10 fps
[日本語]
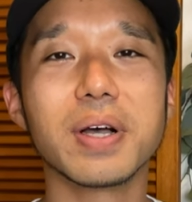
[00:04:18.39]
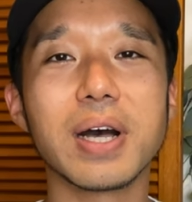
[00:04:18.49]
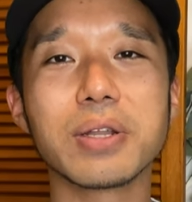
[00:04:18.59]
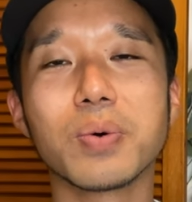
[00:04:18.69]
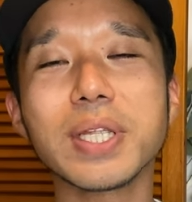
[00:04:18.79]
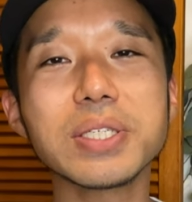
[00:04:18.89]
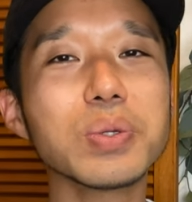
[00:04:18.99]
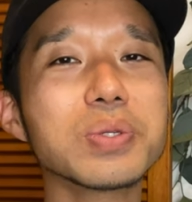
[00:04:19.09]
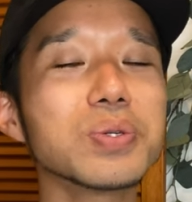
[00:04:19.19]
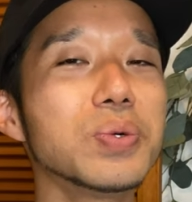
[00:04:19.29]
あの、私
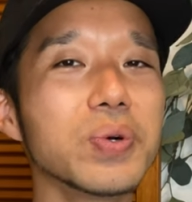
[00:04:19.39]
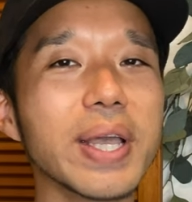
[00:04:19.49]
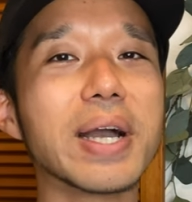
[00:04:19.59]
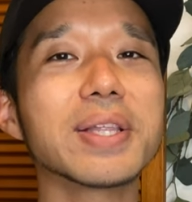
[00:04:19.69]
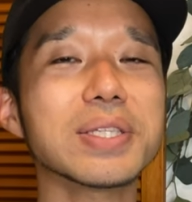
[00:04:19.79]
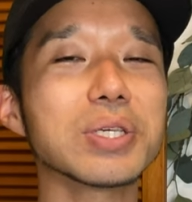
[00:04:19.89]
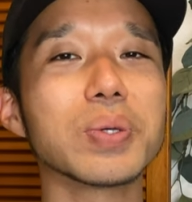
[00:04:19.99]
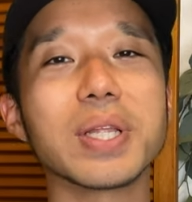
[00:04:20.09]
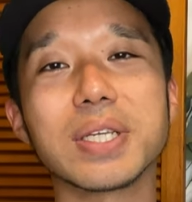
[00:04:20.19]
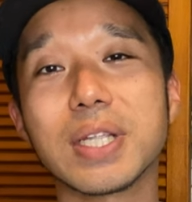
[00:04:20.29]
の情報が役立つ
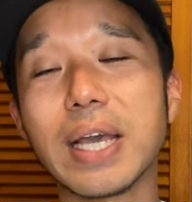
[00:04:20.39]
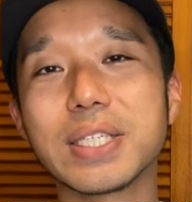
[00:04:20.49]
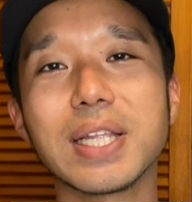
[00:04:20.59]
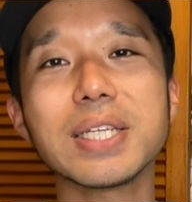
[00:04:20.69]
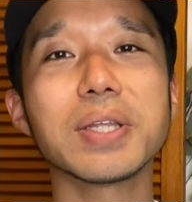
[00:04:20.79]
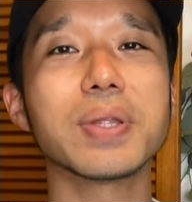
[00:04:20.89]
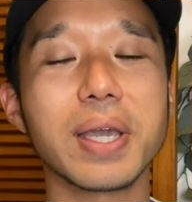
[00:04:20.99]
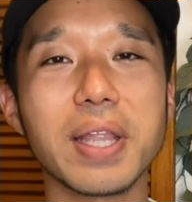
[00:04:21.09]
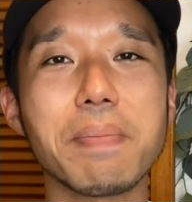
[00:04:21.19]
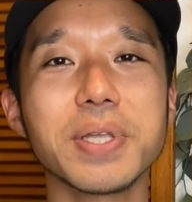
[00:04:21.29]
人に対して出してるだ
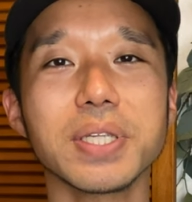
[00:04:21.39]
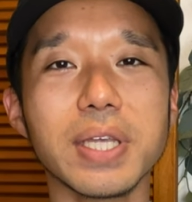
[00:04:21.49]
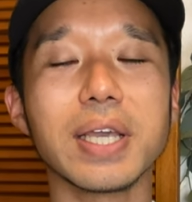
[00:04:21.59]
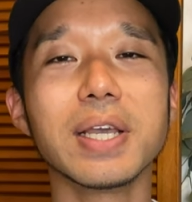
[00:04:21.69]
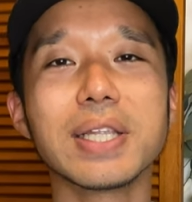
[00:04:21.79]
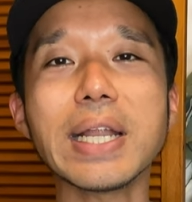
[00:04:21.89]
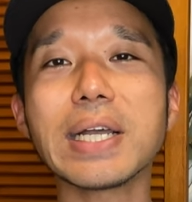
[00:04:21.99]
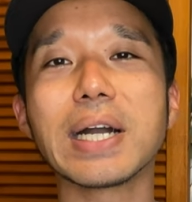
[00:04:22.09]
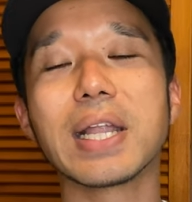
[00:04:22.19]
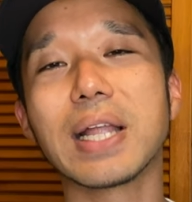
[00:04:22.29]
けで、別に誰
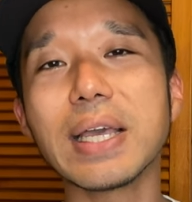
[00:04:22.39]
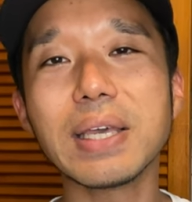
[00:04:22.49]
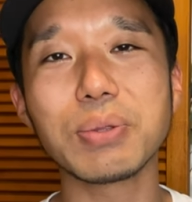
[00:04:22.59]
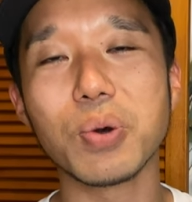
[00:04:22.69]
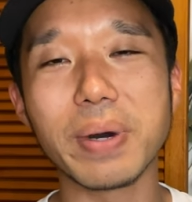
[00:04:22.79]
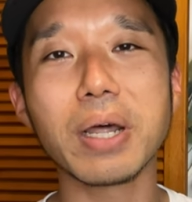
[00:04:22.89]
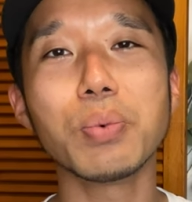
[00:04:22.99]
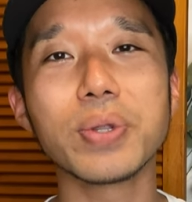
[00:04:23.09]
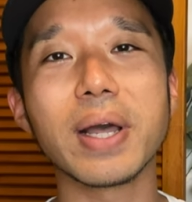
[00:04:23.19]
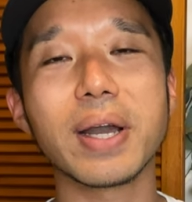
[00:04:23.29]
かがダイエットを学
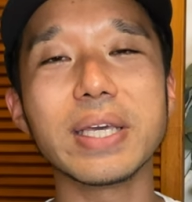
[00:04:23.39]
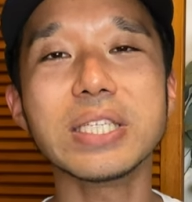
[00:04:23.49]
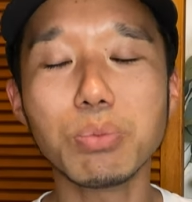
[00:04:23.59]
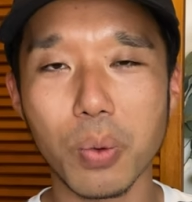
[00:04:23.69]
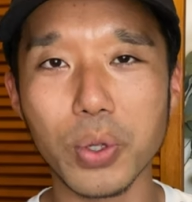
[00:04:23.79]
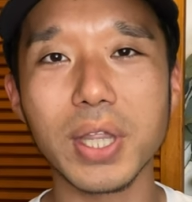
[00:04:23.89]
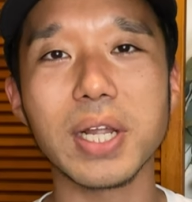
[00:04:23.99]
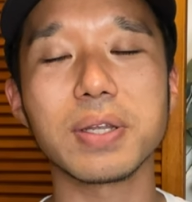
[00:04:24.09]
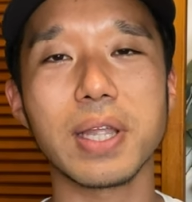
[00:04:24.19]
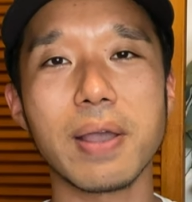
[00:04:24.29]
ぼうなんか一も思って
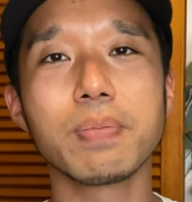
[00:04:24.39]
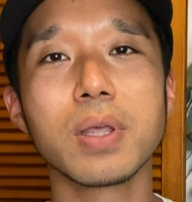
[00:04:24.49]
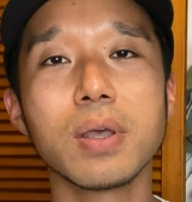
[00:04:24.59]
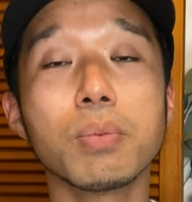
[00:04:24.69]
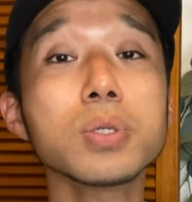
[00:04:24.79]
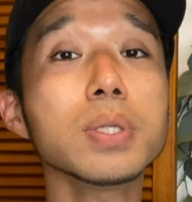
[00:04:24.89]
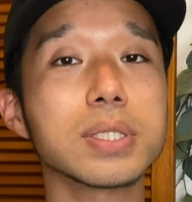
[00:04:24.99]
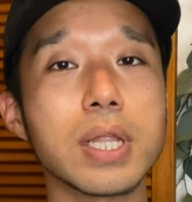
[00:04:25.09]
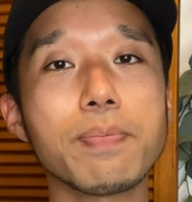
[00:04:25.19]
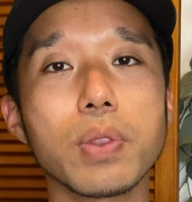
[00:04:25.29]
なくて、もちろんで
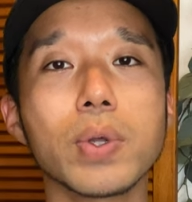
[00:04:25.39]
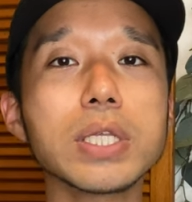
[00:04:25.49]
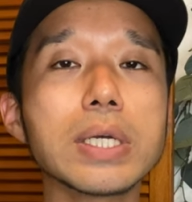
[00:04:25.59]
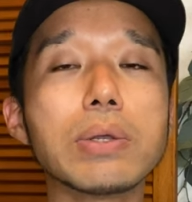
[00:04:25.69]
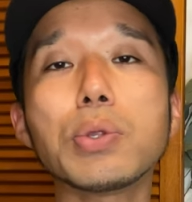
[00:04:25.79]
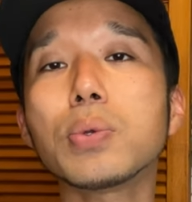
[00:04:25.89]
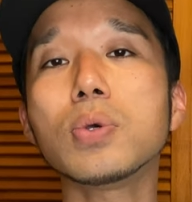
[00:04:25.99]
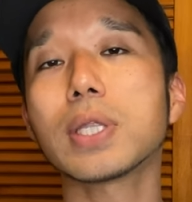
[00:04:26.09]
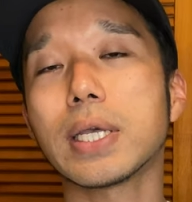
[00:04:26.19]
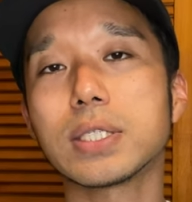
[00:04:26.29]
すね、私が言ったこと
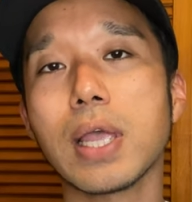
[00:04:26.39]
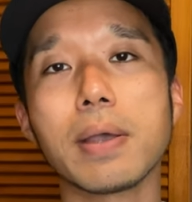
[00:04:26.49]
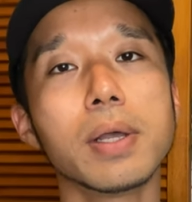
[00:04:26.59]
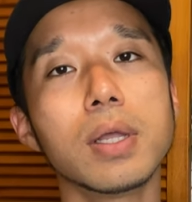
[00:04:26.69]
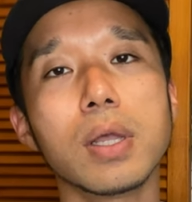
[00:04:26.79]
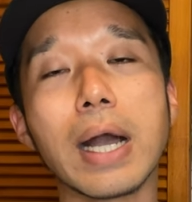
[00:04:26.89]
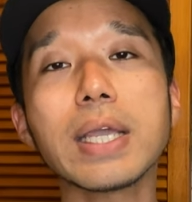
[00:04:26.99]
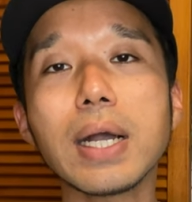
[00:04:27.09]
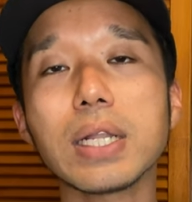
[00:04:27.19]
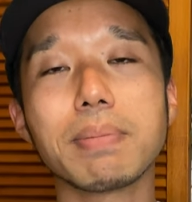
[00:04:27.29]
に対して、
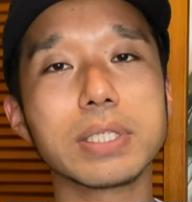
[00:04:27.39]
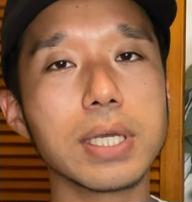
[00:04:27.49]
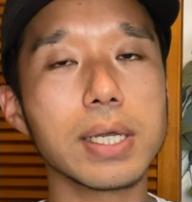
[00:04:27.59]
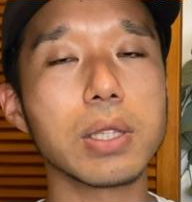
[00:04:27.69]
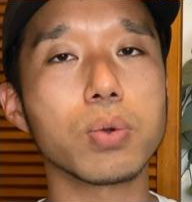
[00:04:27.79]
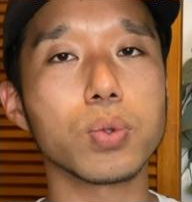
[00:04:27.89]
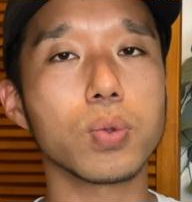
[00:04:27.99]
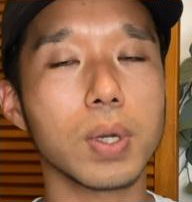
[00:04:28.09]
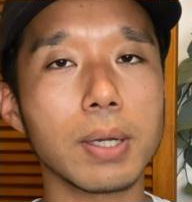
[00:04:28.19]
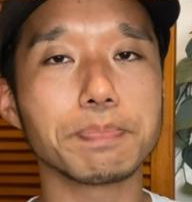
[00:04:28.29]
明らかに間違えてること
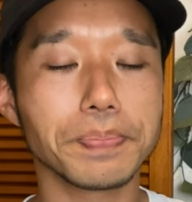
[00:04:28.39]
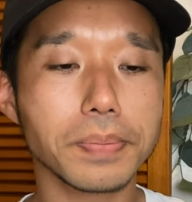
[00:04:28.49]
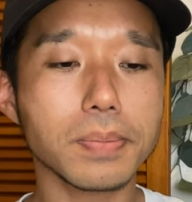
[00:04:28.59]
とか、